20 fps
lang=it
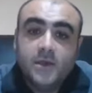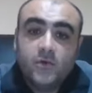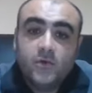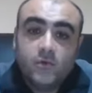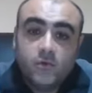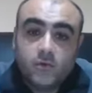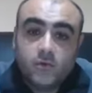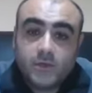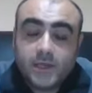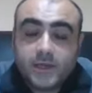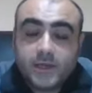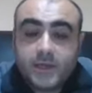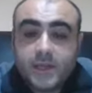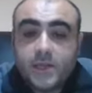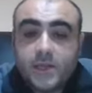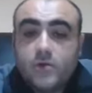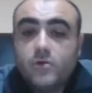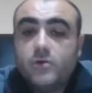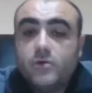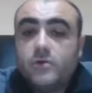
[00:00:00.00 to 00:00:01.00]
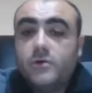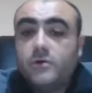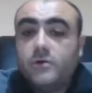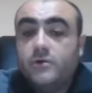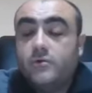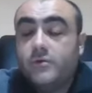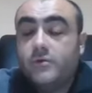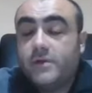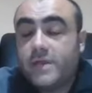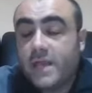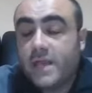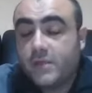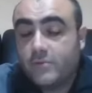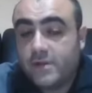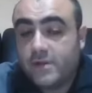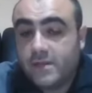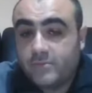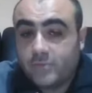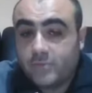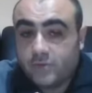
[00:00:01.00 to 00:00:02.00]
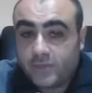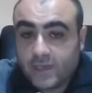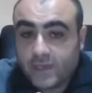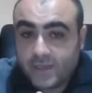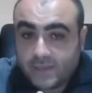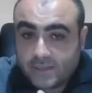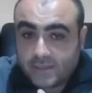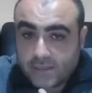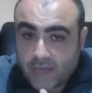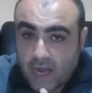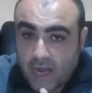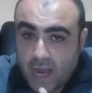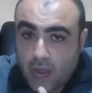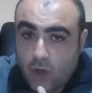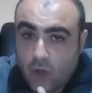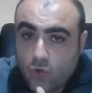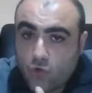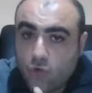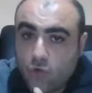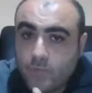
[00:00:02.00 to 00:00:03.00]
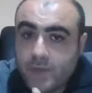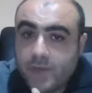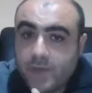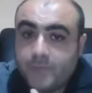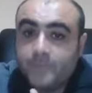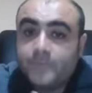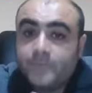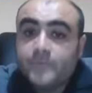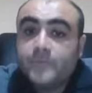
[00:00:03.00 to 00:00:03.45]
un, rio- un riequilibrio dei traumi,